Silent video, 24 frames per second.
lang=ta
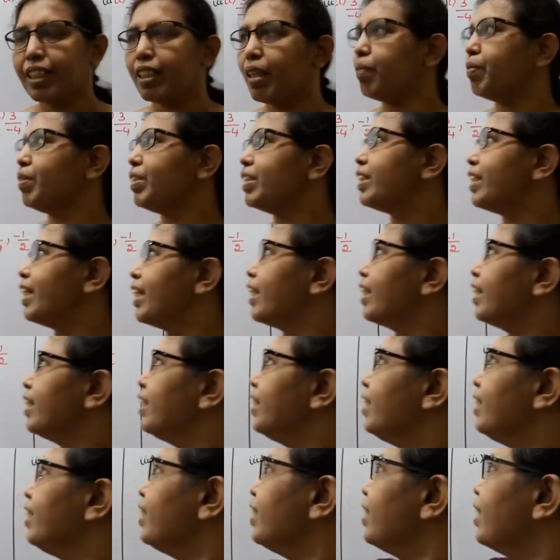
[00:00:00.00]
தமிழ் சேனல்
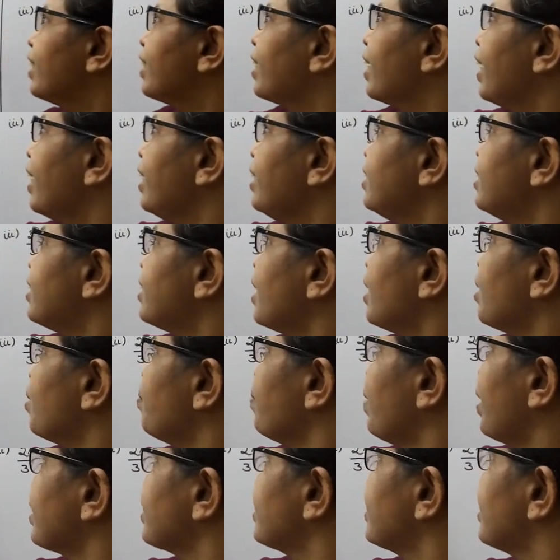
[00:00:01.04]
இன்னைக்கு எயிட்
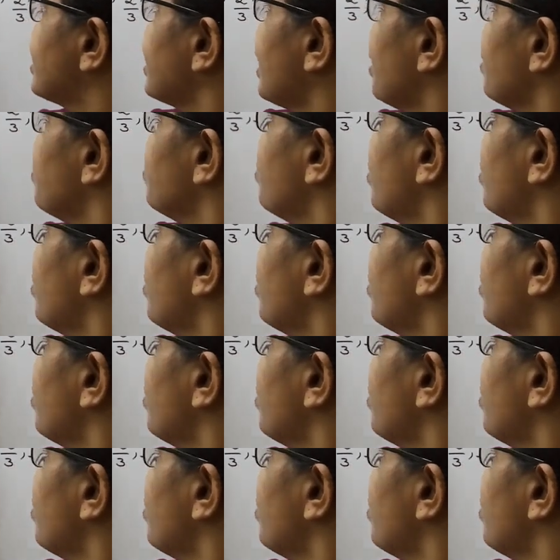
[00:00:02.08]
ஸ்டாண்டர்ட் மேக்ஸ் டேம்